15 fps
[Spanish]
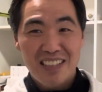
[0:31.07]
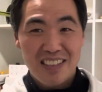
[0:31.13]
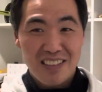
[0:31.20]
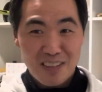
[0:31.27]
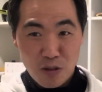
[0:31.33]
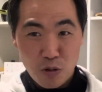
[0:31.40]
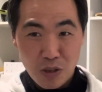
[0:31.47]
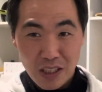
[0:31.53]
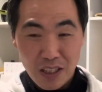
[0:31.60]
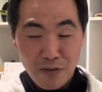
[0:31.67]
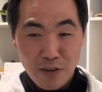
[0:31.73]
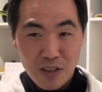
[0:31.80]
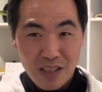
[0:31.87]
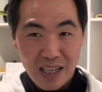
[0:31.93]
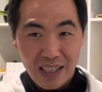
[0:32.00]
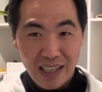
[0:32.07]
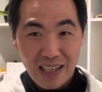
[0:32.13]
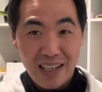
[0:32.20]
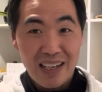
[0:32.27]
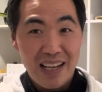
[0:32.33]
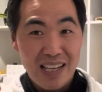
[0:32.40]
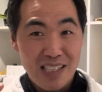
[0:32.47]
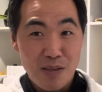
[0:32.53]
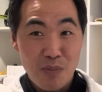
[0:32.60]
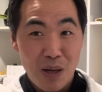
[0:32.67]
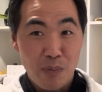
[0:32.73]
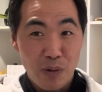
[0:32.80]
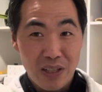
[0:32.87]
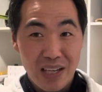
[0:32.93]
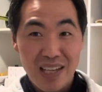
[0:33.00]
Suscribiros al canal, así me
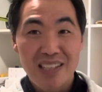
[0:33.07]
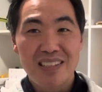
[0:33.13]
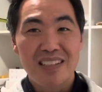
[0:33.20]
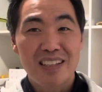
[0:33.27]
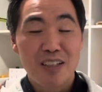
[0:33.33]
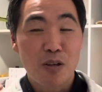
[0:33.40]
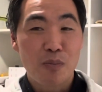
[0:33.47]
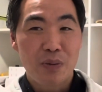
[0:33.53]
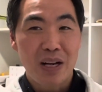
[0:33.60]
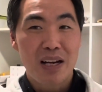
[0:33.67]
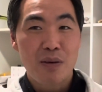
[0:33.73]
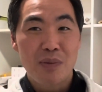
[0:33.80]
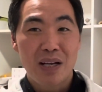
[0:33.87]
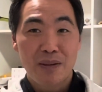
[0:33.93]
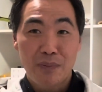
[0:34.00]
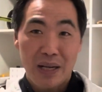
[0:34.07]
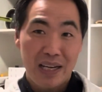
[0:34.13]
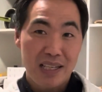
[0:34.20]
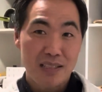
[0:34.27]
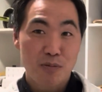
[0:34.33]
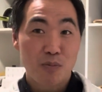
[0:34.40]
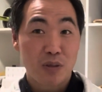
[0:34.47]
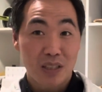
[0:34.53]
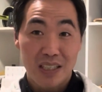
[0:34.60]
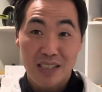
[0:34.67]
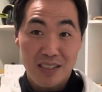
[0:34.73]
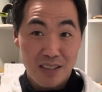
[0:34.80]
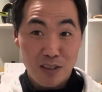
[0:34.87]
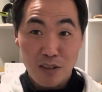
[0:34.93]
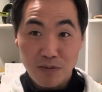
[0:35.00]
apoyáis y compraré más palas, porque
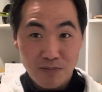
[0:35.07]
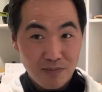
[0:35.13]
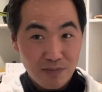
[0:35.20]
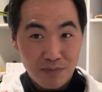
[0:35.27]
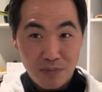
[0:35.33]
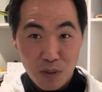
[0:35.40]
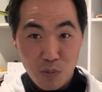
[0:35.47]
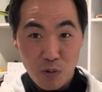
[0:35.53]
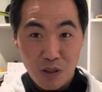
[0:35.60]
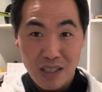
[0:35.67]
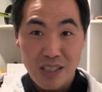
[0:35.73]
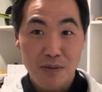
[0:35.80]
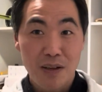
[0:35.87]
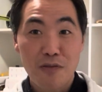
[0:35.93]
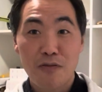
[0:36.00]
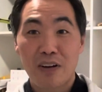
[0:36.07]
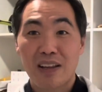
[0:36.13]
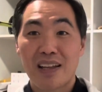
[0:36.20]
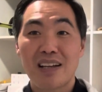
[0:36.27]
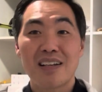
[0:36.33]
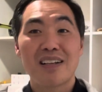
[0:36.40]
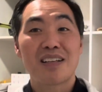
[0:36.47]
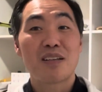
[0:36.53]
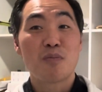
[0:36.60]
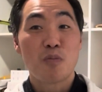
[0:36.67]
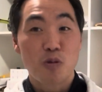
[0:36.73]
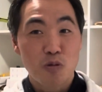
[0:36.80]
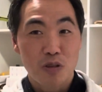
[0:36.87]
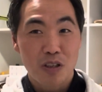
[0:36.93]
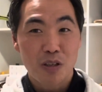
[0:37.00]
si no, mi mujer se va a enfadar y
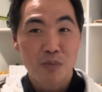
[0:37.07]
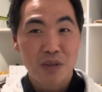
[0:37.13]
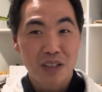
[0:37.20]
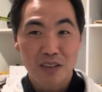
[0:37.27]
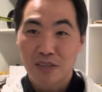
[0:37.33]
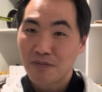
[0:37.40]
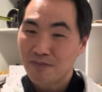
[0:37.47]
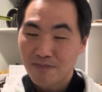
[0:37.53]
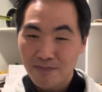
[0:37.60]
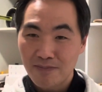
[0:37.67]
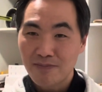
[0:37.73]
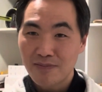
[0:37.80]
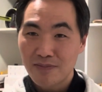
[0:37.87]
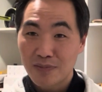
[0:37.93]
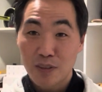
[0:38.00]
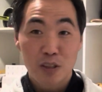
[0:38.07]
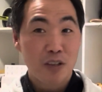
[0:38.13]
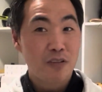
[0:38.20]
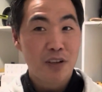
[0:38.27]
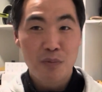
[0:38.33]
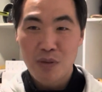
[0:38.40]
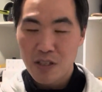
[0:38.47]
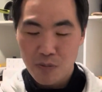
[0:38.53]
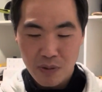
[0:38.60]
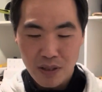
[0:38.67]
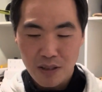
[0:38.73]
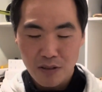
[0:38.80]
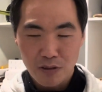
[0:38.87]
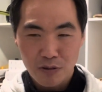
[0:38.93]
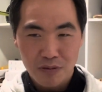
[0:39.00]
mucho conmigo. No ve mis
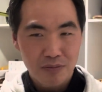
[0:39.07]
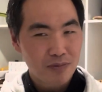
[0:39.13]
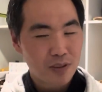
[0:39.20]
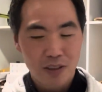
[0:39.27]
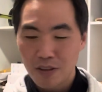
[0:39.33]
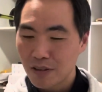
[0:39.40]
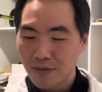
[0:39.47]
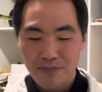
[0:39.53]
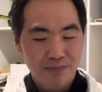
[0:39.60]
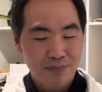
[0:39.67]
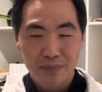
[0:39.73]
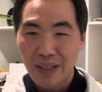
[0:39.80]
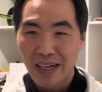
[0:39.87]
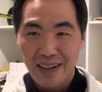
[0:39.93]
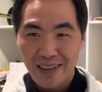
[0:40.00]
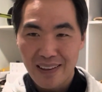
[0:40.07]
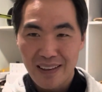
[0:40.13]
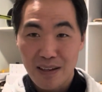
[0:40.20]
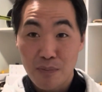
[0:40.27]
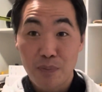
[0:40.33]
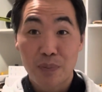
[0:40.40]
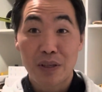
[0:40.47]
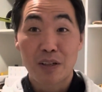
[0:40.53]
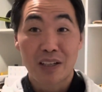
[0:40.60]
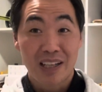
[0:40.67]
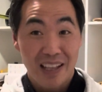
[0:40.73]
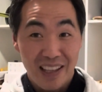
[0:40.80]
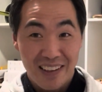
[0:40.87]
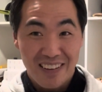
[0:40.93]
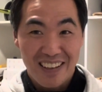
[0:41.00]
vídeos, no, no, para nada, pero
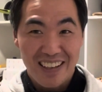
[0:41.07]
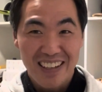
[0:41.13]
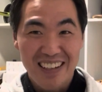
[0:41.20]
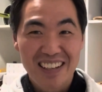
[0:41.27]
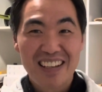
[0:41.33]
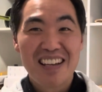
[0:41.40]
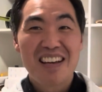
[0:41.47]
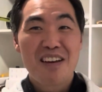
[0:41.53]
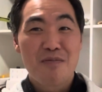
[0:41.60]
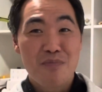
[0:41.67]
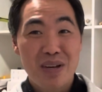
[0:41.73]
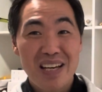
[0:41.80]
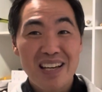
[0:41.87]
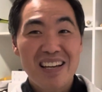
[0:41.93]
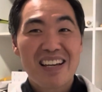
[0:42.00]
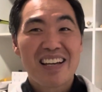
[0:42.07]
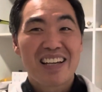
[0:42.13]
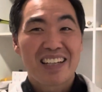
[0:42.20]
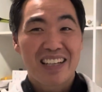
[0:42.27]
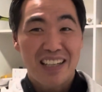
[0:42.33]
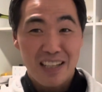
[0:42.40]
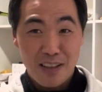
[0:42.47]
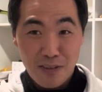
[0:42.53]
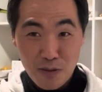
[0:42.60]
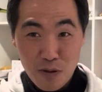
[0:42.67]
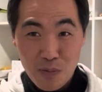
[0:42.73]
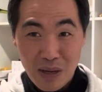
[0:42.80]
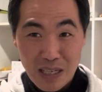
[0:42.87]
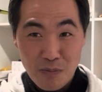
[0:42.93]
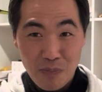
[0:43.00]
cada día ve que recibo
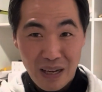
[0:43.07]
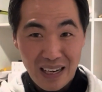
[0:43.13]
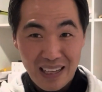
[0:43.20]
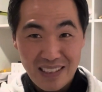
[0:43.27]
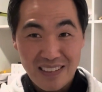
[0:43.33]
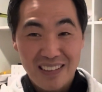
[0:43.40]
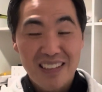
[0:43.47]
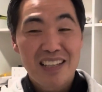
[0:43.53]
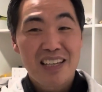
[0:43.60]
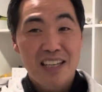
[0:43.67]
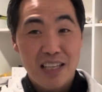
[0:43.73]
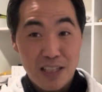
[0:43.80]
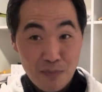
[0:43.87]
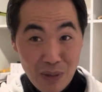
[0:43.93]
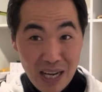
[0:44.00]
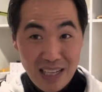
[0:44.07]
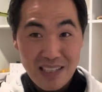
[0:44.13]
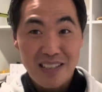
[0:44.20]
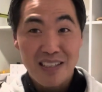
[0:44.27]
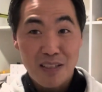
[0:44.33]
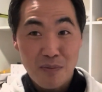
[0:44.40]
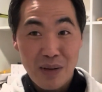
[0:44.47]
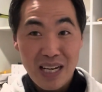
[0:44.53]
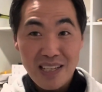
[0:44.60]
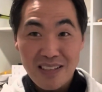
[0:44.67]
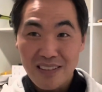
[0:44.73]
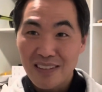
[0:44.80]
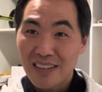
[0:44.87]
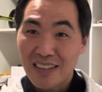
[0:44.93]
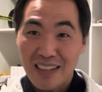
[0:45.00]
más palas y más y
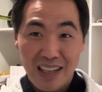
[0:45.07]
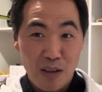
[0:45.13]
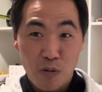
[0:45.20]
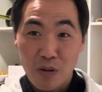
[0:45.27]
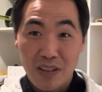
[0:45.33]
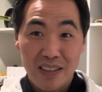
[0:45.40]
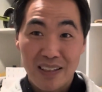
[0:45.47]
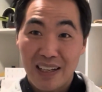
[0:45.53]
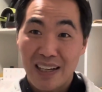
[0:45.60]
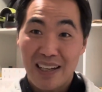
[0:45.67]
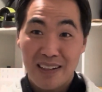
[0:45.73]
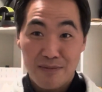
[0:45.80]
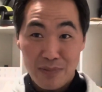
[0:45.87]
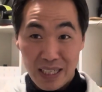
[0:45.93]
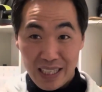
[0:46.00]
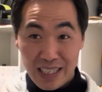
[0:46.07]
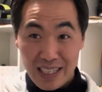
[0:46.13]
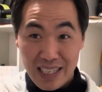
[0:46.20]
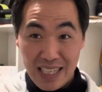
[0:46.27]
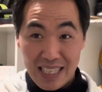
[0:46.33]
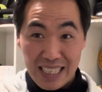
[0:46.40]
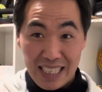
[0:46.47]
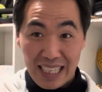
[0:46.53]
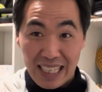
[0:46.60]
más y la cuenta bancaria